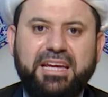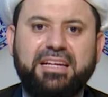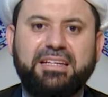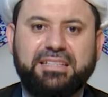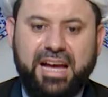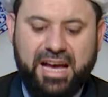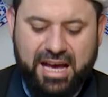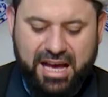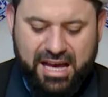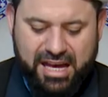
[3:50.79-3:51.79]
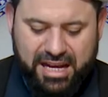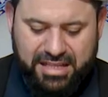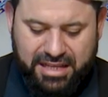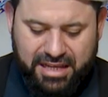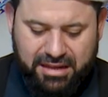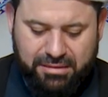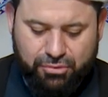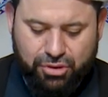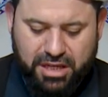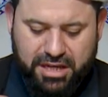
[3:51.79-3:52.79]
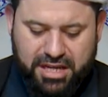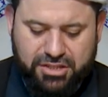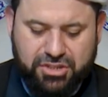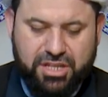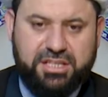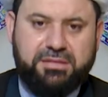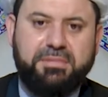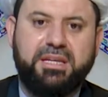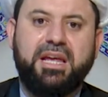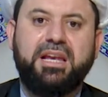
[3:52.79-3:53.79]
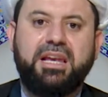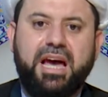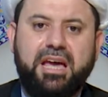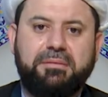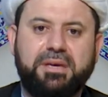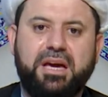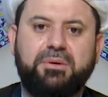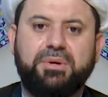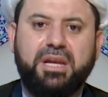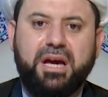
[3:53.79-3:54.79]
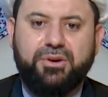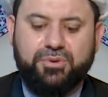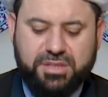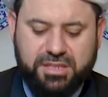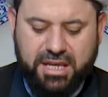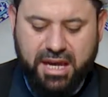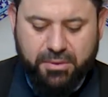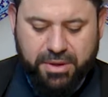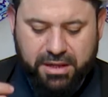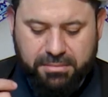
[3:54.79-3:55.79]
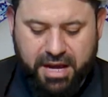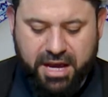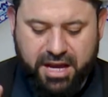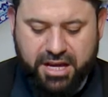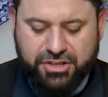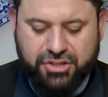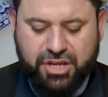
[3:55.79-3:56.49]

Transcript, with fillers: لطهاره المتنجس من اللحم او الارز او الماش